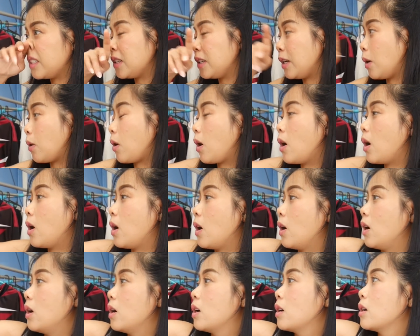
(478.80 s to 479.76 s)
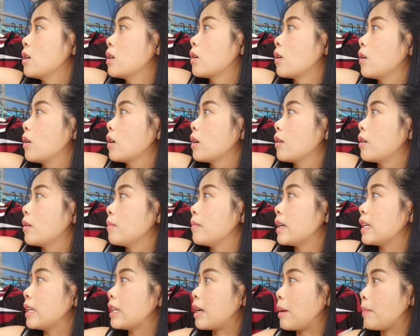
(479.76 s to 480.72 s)
แล้วก็
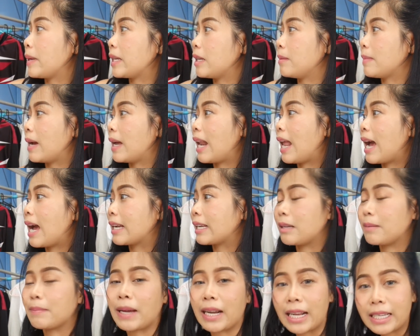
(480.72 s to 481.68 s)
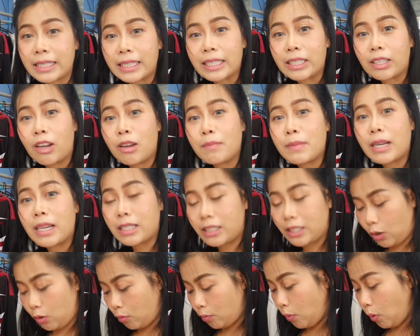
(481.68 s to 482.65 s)
เมื่อกี้กลับมากินมาล่ากินมาล่าเสร็จขึ้นมา
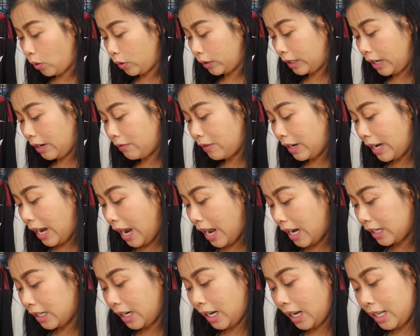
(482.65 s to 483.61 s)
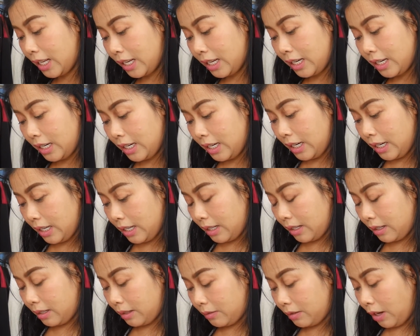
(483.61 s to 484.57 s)
สรุปผลกันว่าหน้าเหลือ
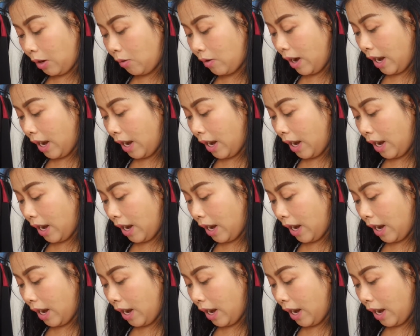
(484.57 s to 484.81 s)
เท่า